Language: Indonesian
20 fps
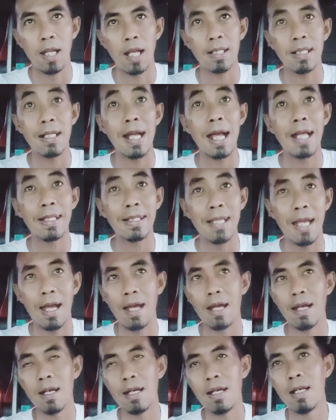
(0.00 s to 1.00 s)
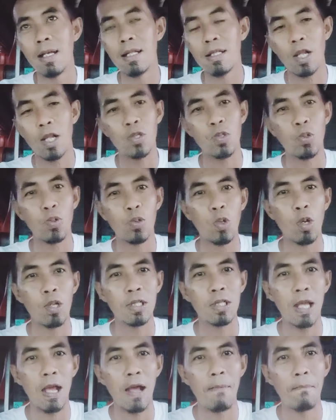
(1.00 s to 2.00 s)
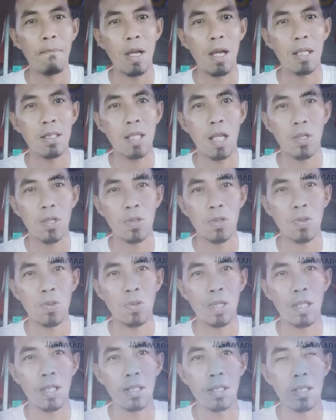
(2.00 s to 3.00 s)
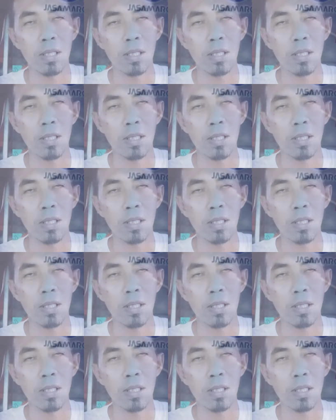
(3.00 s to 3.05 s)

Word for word: yang tidak sengaja tersudul sama satu